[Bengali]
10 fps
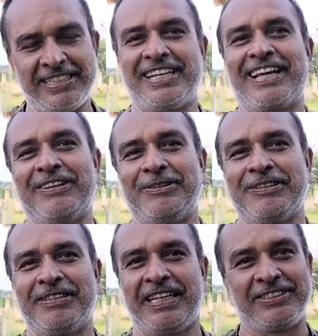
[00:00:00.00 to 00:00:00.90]
সেই জায়গায়
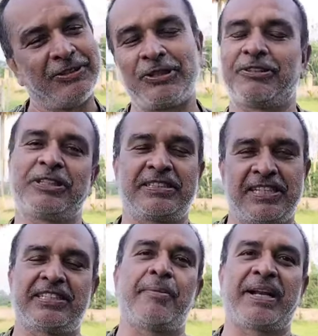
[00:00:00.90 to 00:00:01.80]
এই জন্য ওর
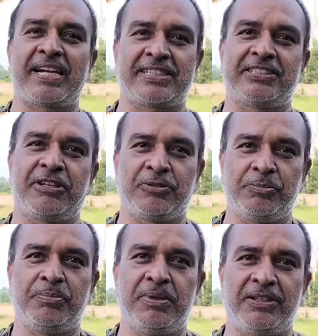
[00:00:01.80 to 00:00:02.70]
সাথে আমার আসা যাওয়া
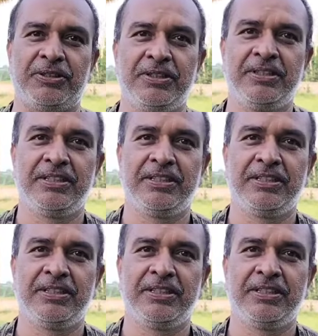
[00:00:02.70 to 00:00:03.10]
খুব ভালো